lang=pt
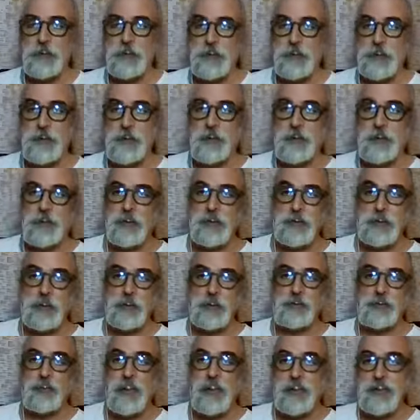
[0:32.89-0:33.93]
E
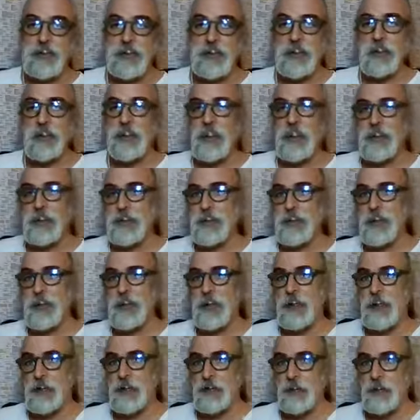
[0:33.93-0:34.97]
desfazer
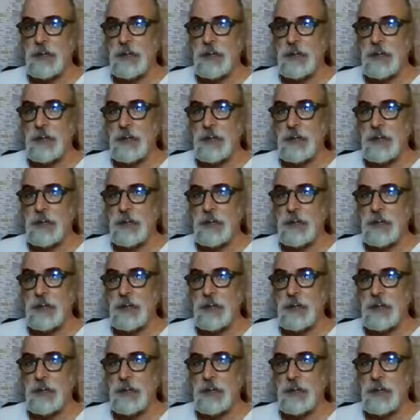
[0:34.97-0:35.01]
essa